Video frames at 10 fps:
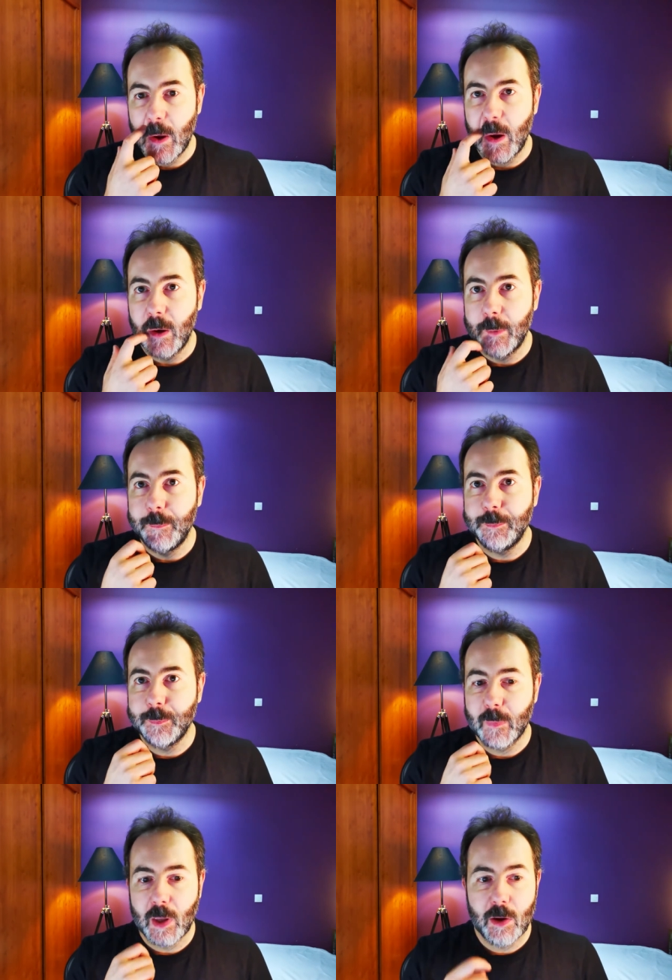Euh,
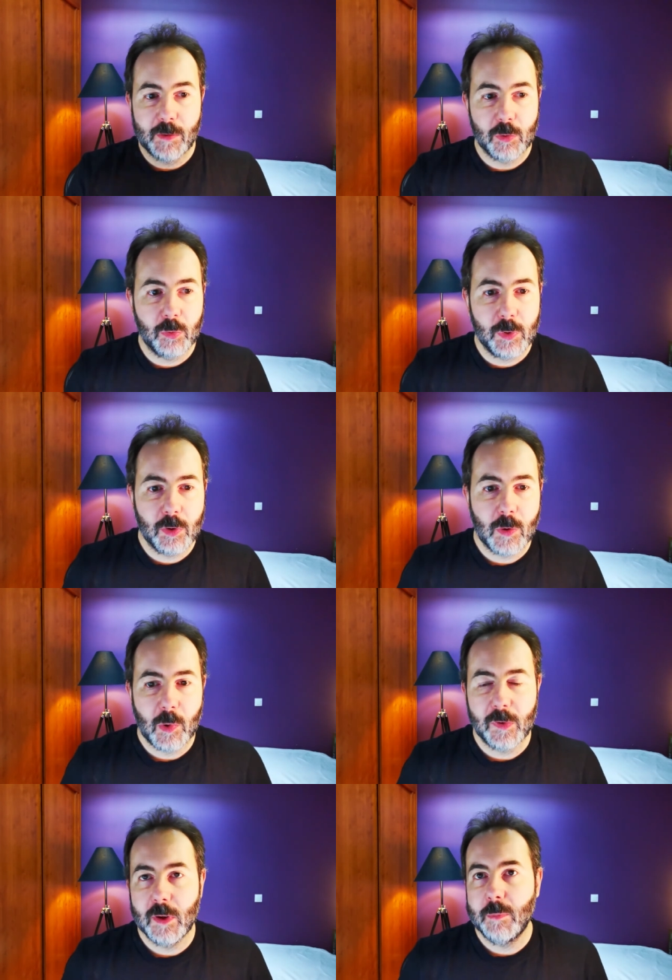et on va tout de suite
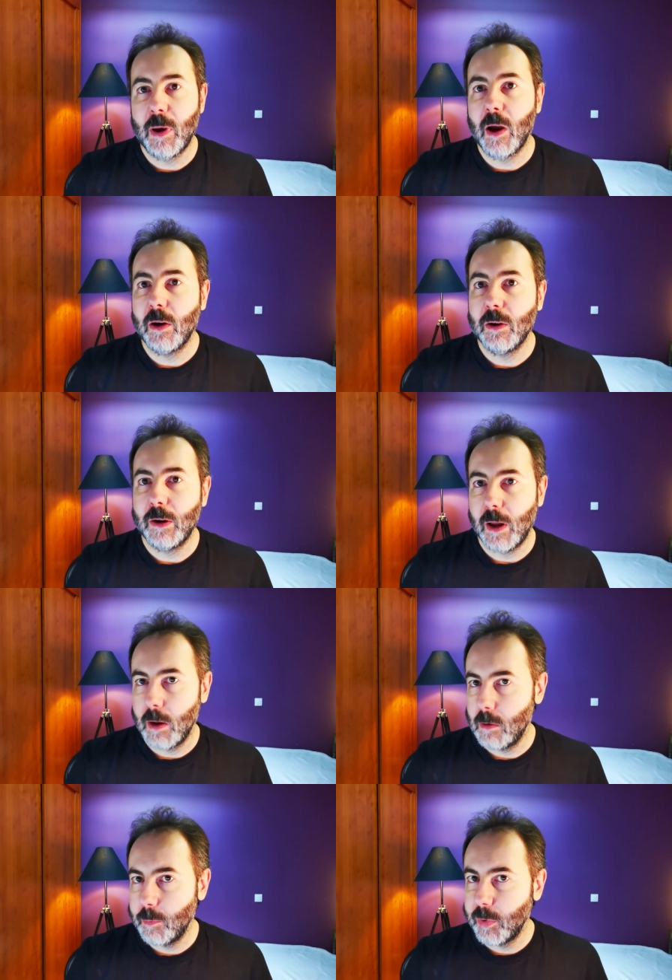commencer par
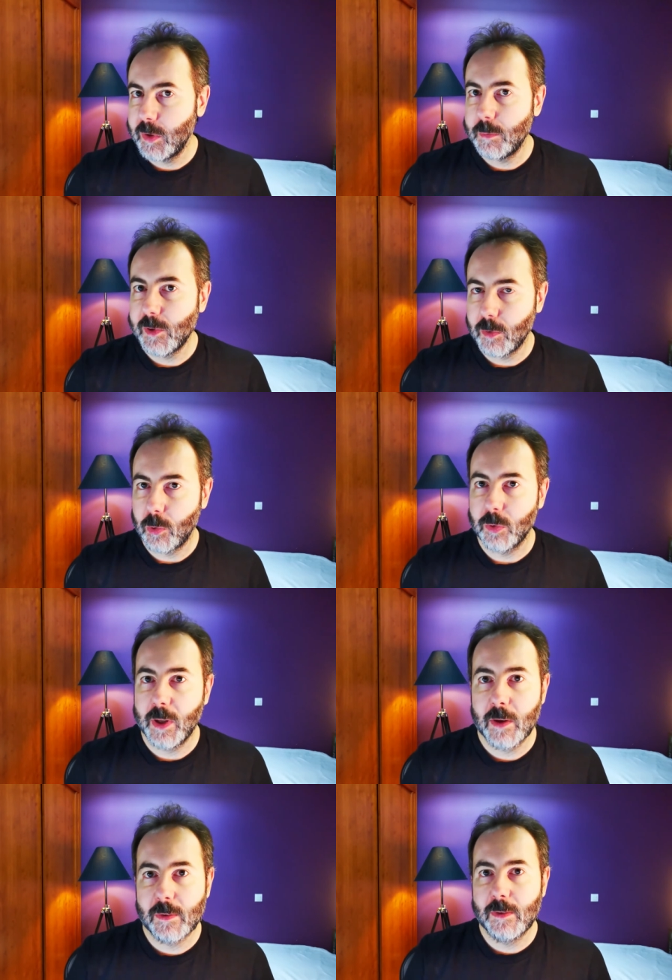euh, une petite mise en
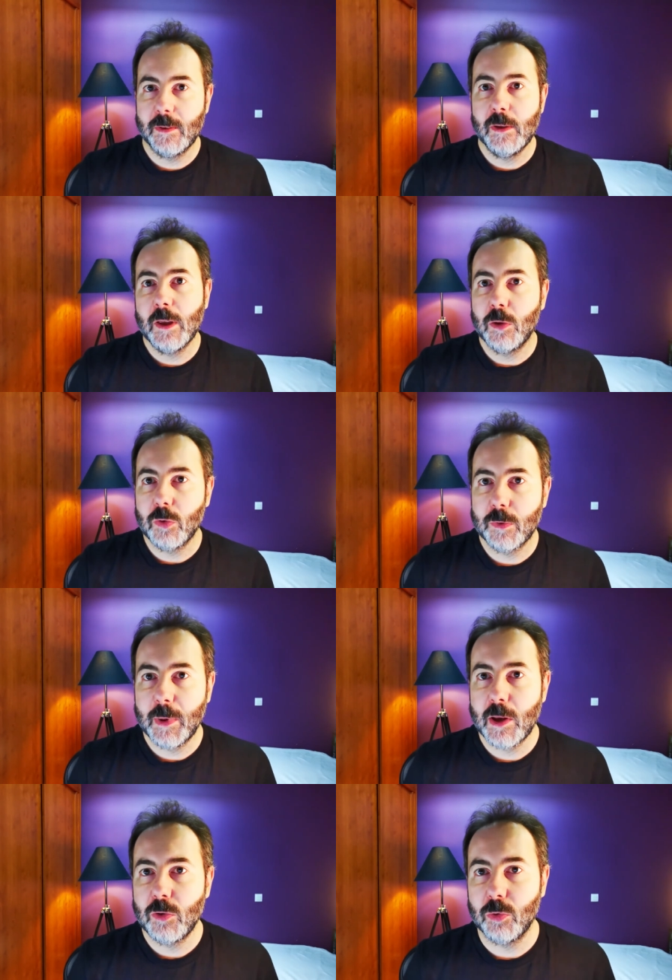contexte. Si il y a deux
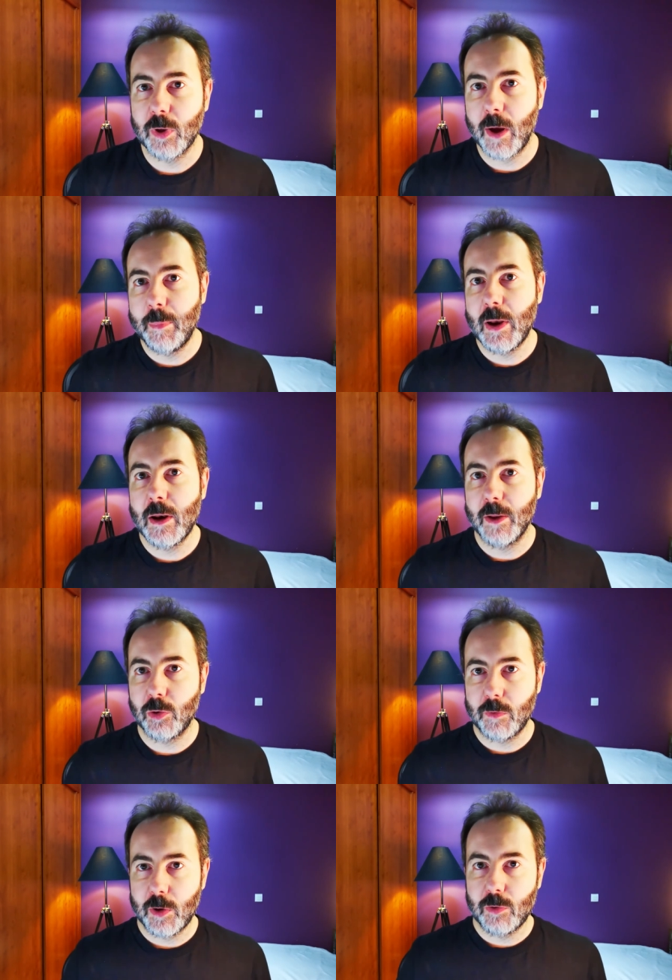semaines, tu te rappelles la
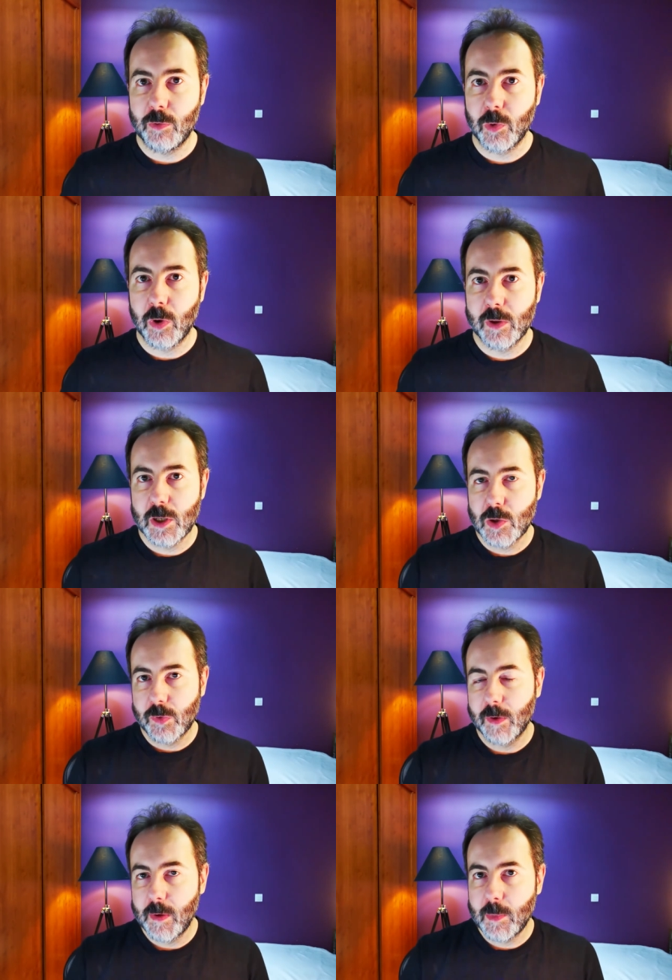trouvaille du vendredi, je
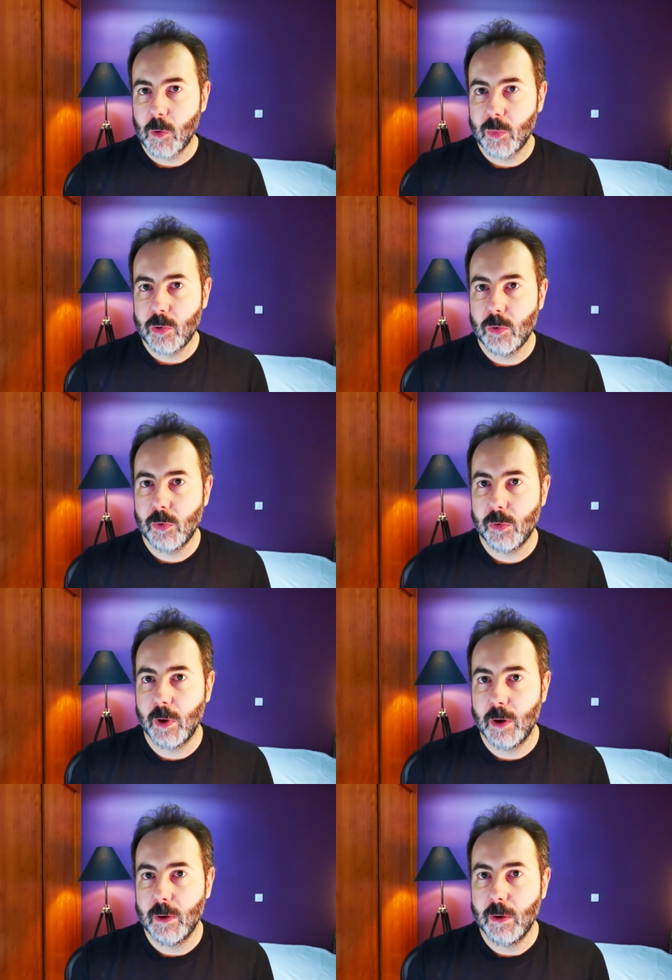vous avais mis en bonus
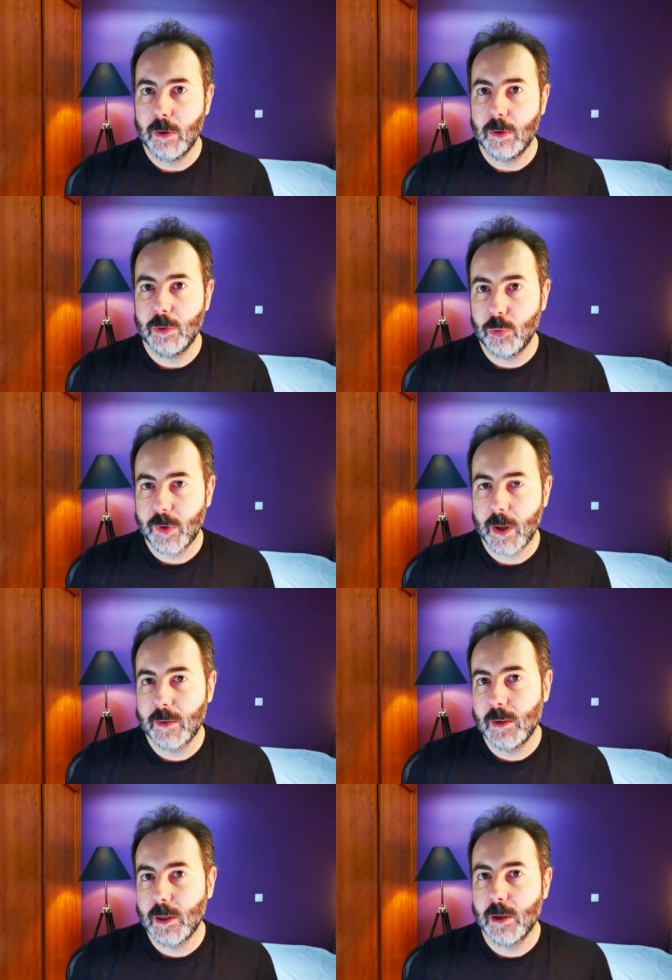deux
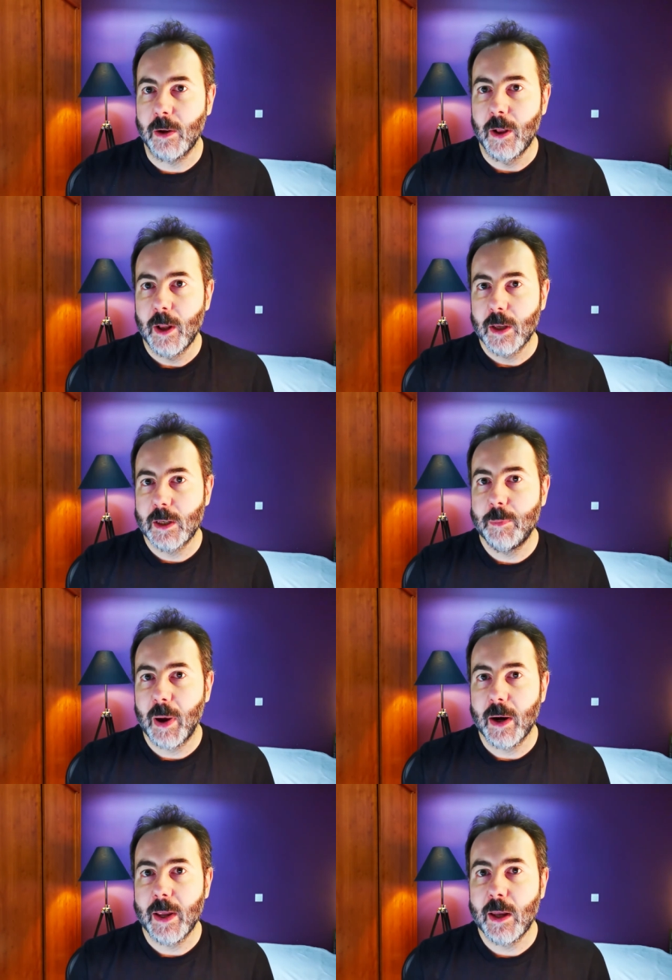articles qui
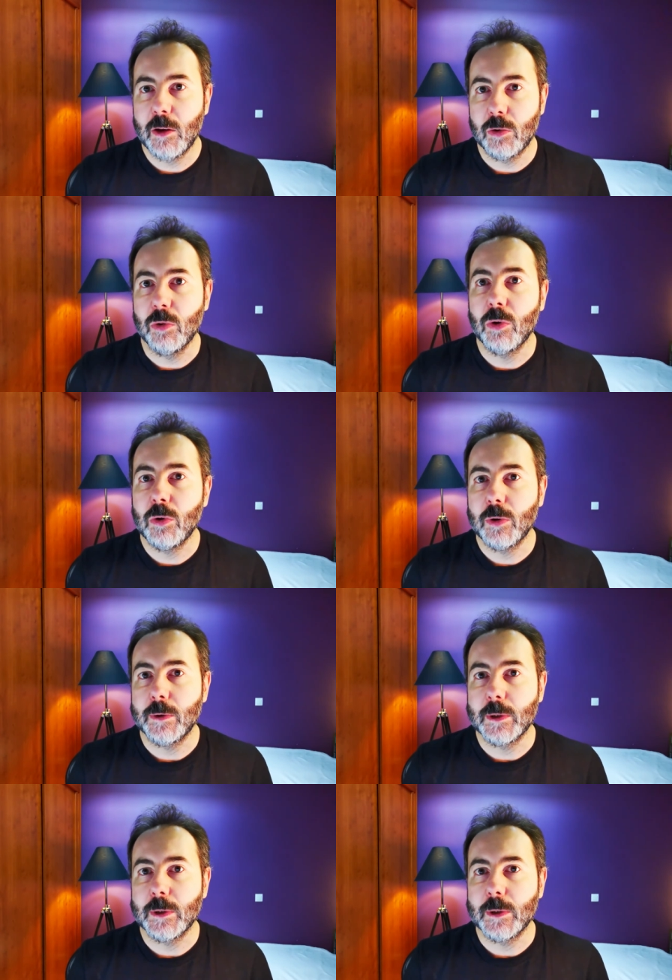parlaient de